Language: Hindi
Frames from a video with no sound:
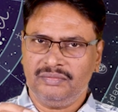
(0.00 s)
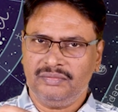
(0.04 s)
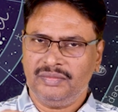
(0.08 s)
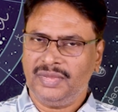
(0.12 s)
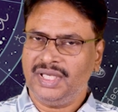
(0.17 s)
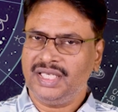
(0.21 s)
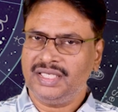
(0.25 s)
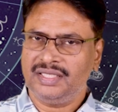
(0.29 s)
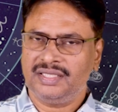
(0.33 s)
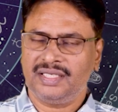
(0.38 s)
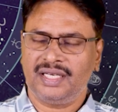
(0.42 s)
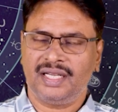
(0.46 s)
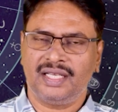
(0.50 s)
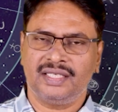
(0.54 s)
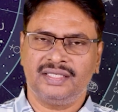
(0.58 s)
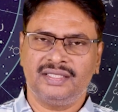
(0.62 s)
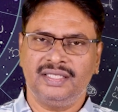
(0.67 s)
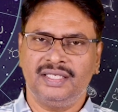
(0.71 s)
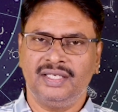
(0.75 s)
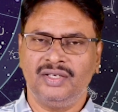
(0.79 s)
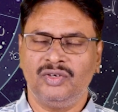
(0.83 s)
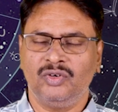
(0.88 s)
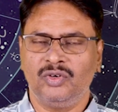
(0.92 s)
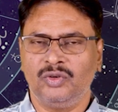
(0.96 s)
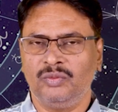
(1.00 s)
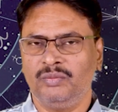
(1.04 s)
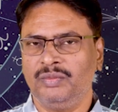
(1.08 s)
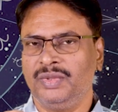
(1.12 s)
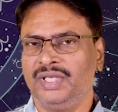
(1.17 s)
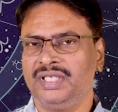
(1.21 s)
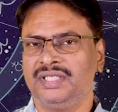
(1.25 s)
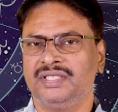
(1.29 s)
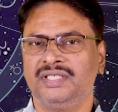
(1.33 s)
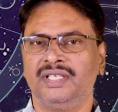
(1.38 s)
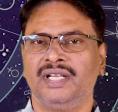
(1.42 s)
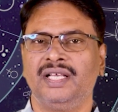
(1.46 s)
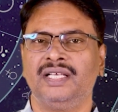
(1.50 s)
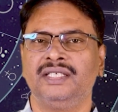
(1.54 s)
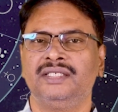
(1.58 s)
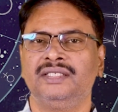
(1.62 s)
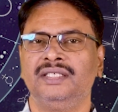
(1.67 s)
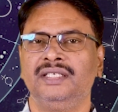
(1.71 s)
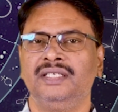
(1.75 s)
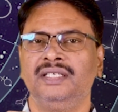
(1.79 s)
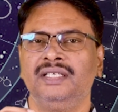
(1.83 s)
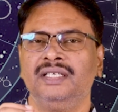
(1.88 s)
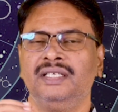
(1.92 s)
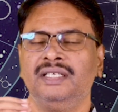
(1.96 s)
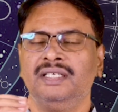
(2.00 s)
मेष राशि है और मेष राशि